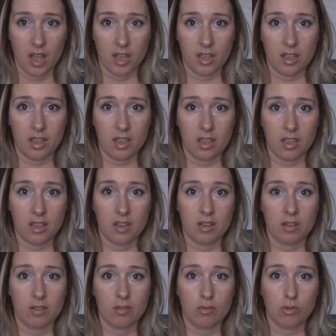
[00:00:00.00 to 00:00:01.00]

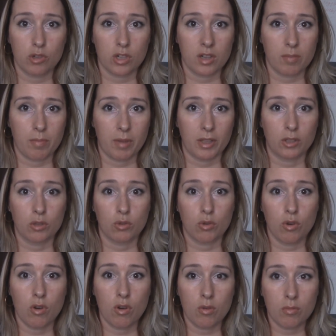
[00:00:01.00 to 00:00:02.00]
И уже
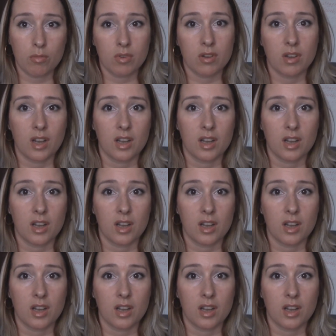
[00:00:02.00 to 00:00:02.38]
потом,